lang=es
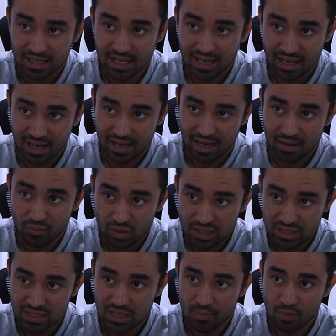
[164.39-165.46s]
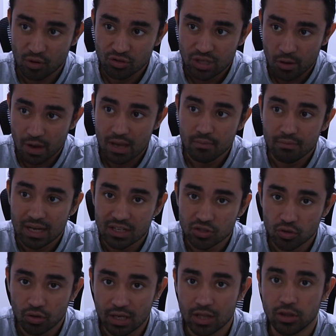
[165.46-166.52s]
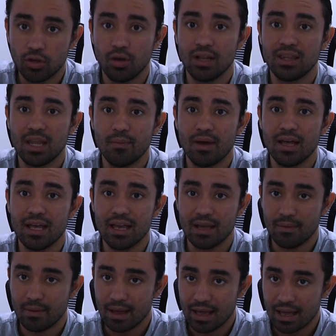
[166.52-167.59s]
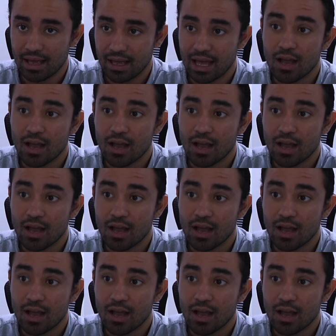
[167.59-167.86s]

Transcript: de que el municipio se vea inmerso en todo el tema de eh,